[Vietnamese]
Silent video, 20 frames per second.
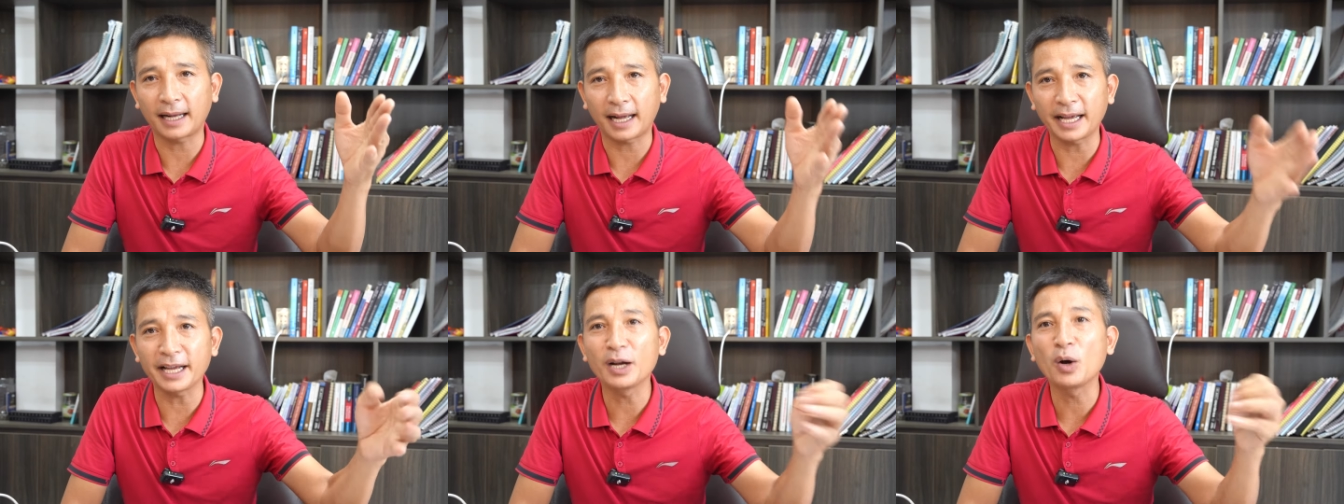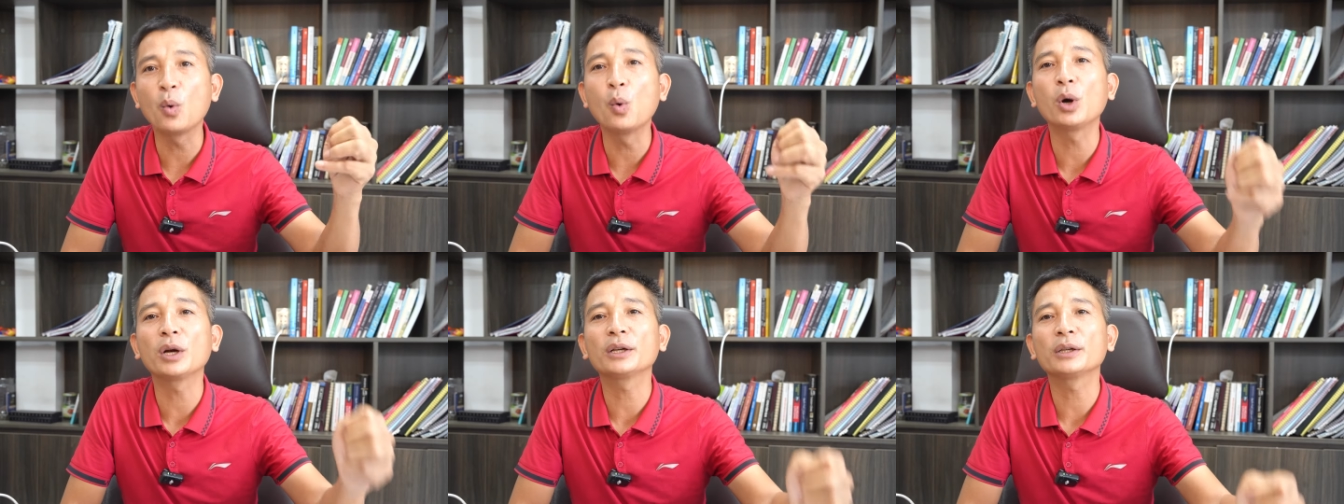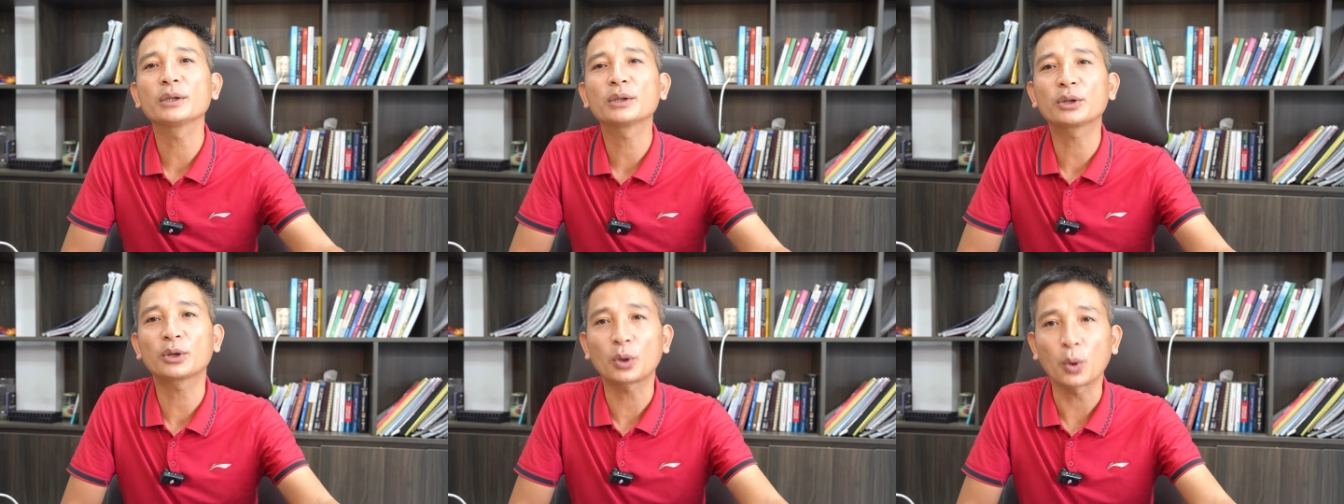cái nguồn
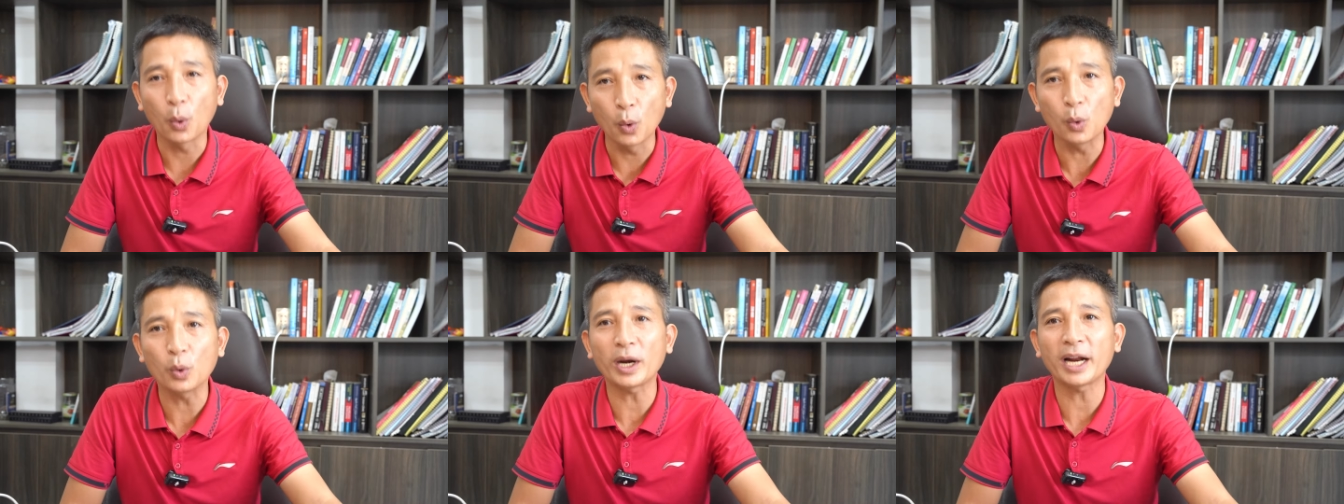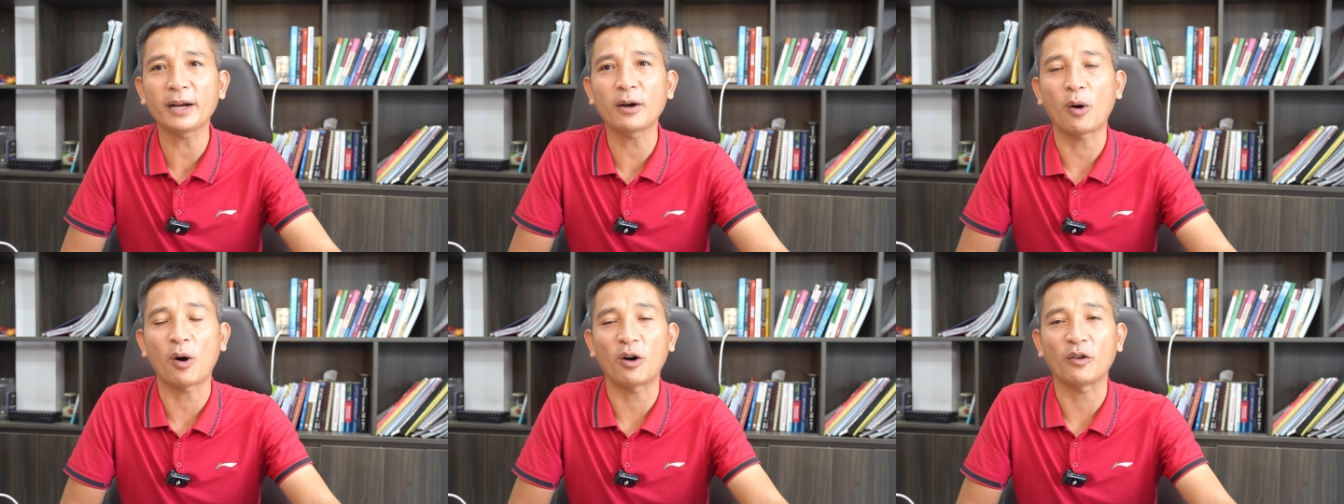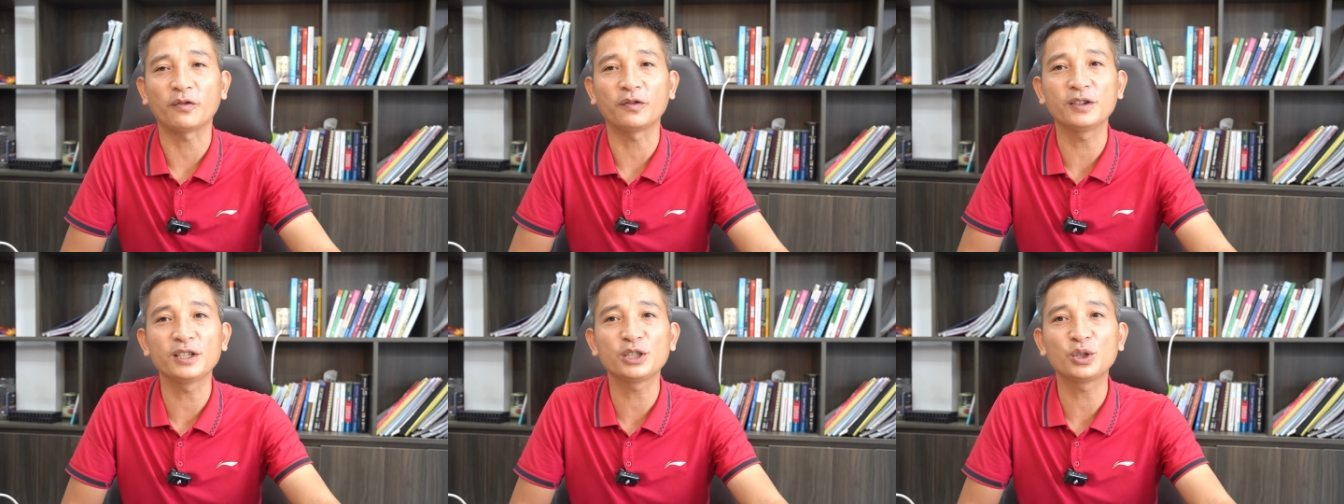thu đến
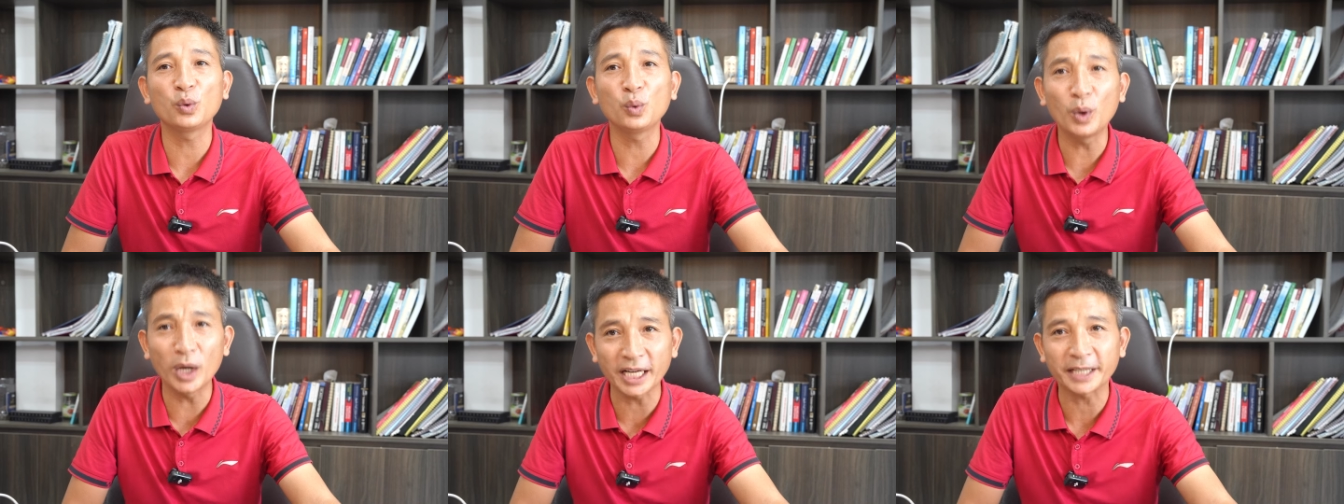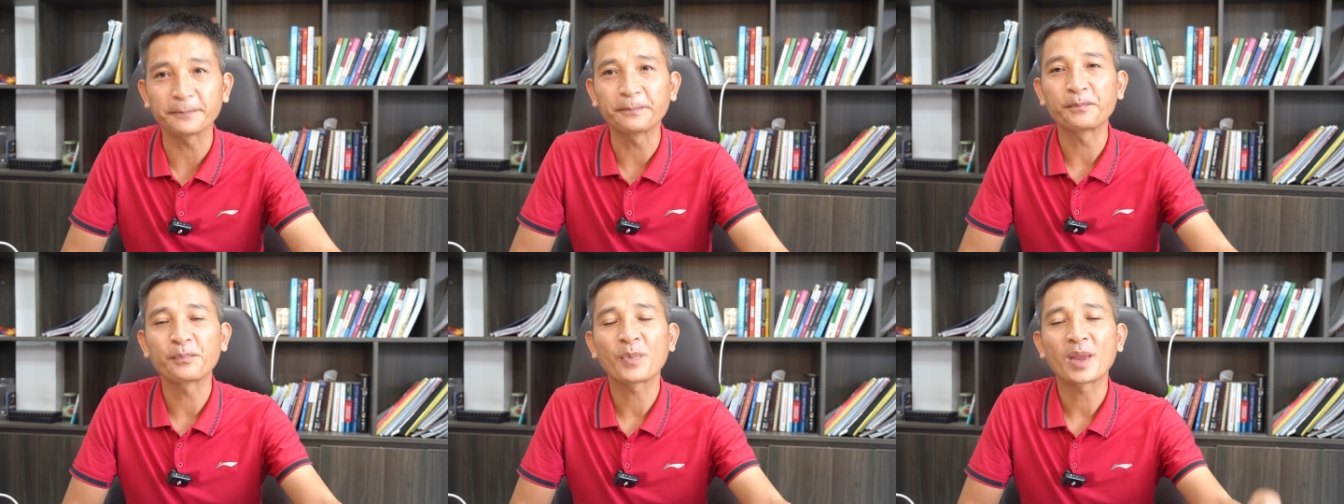đó, vừa du lịch,